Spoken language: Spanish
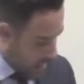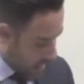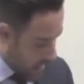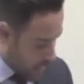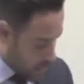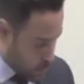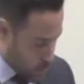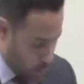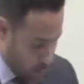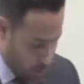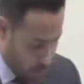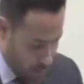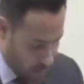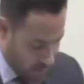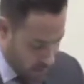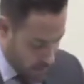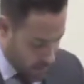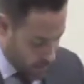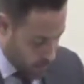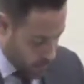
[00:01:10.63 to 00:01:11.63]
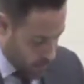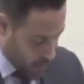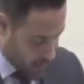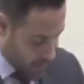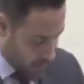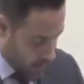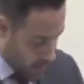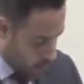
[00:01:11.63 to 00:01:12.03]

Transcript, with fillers: actualmente por este